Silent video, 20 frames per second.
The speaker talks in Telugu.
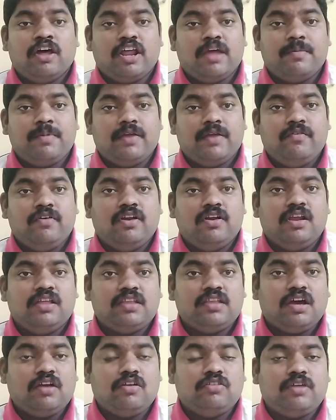రేపటి వీడియోలో
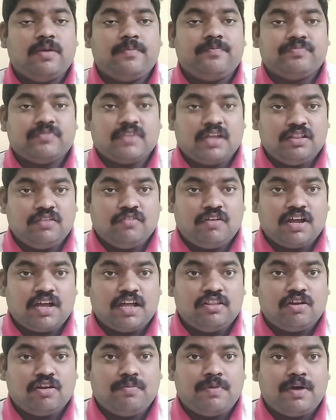అయితే కలుద్దాం
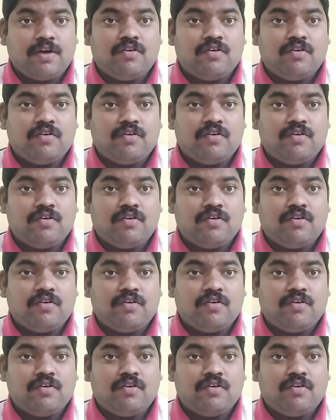అంతవరకు అందరూ